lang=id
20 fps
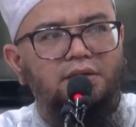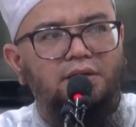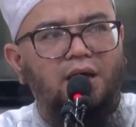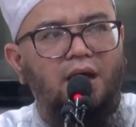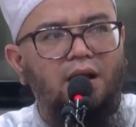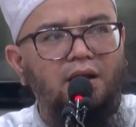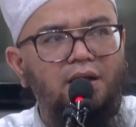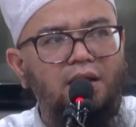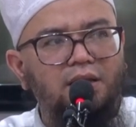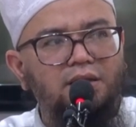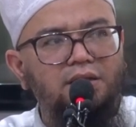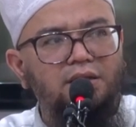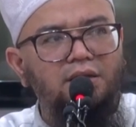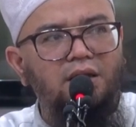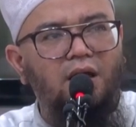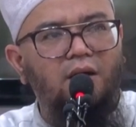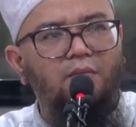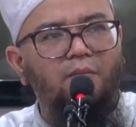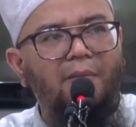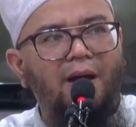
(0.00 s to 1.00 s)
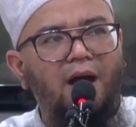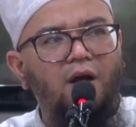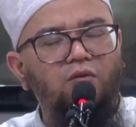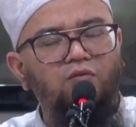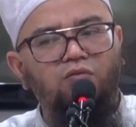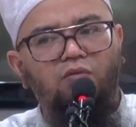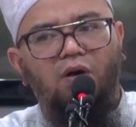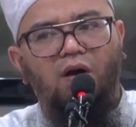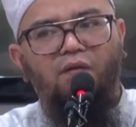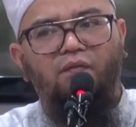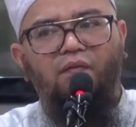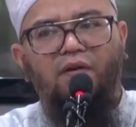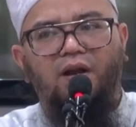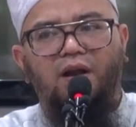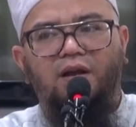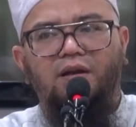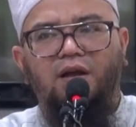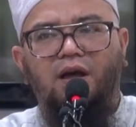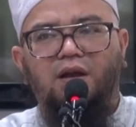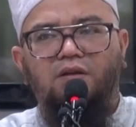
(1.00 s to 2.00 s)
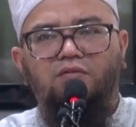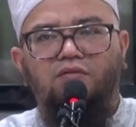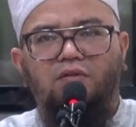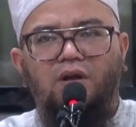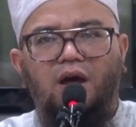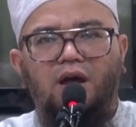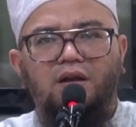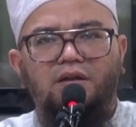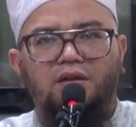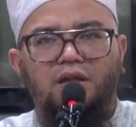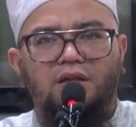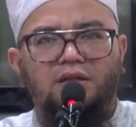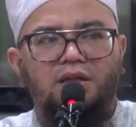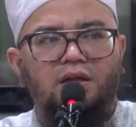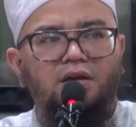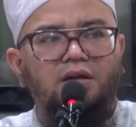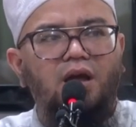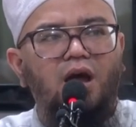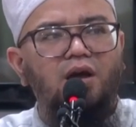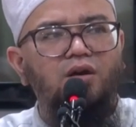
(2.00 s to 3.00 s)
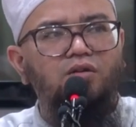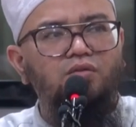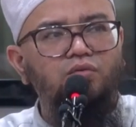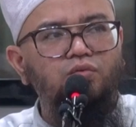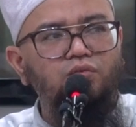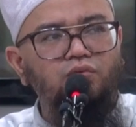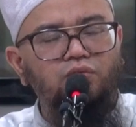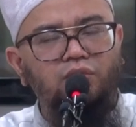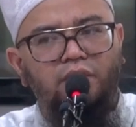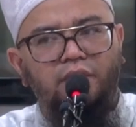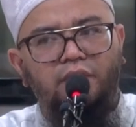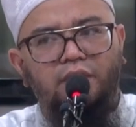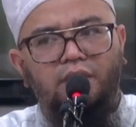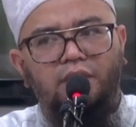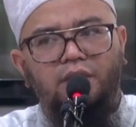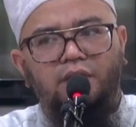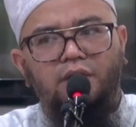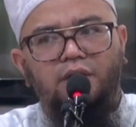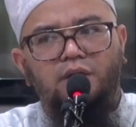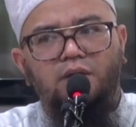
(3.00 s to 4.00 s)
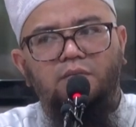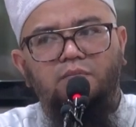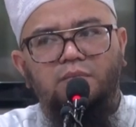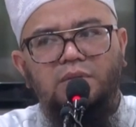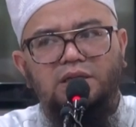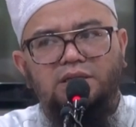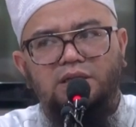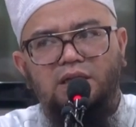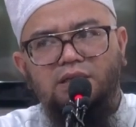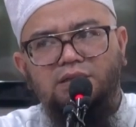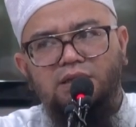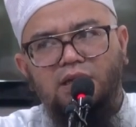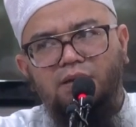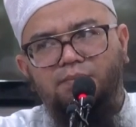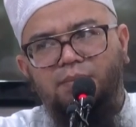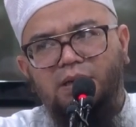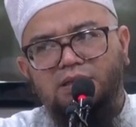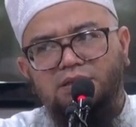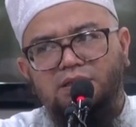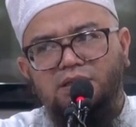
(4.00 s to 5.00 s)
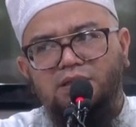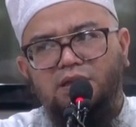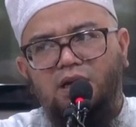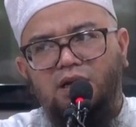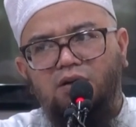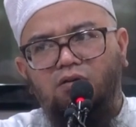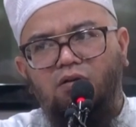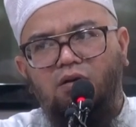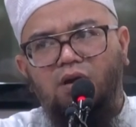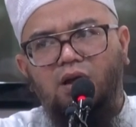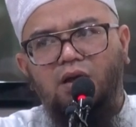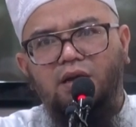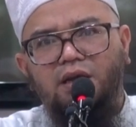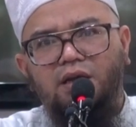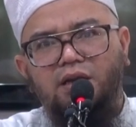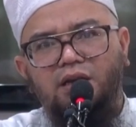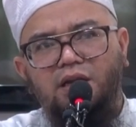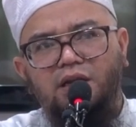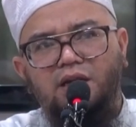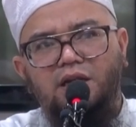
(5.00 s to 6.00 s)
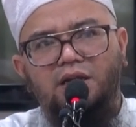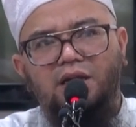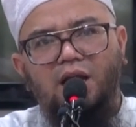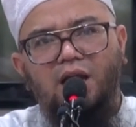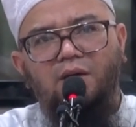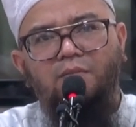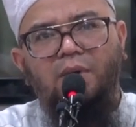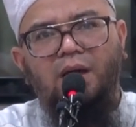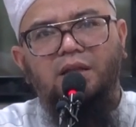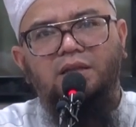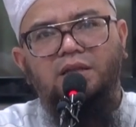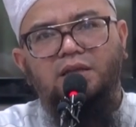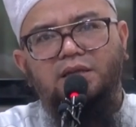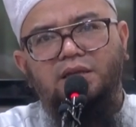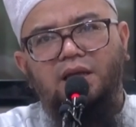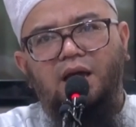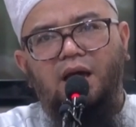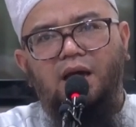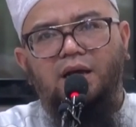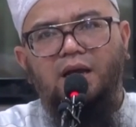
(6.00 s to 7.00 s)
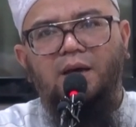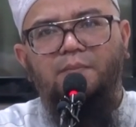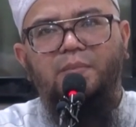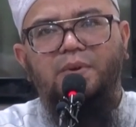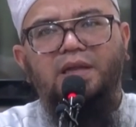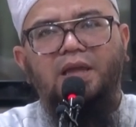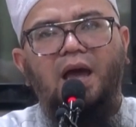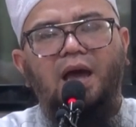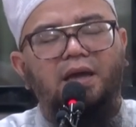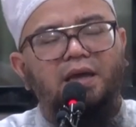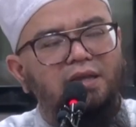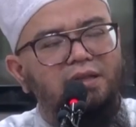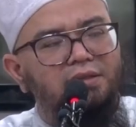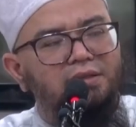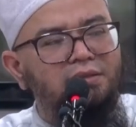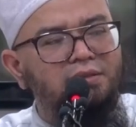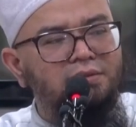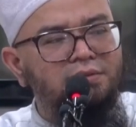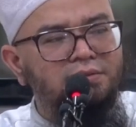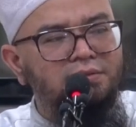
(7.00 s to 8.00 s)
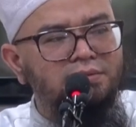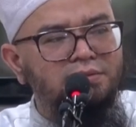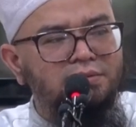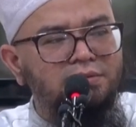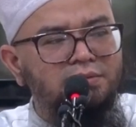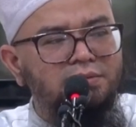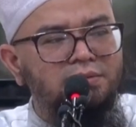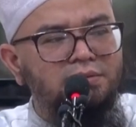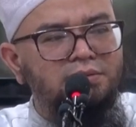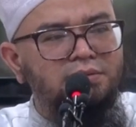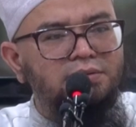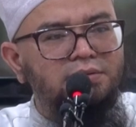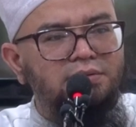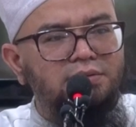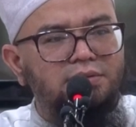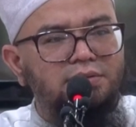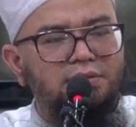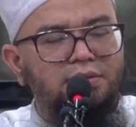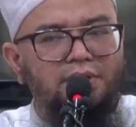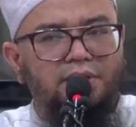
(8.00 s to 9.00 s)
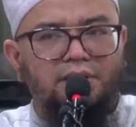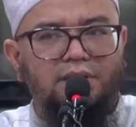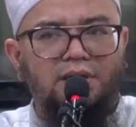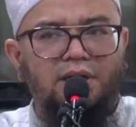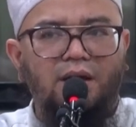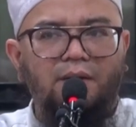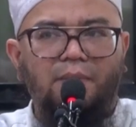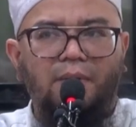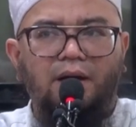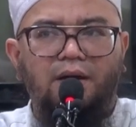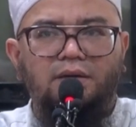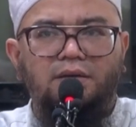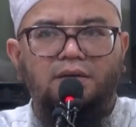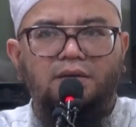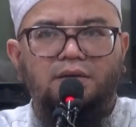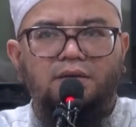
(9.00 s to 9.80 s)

karena tidak mau hafalan Al-Qur'annya terganggu, bisa saya pastikan orang ini di dalam hatinya ada penyakit. Kenapa?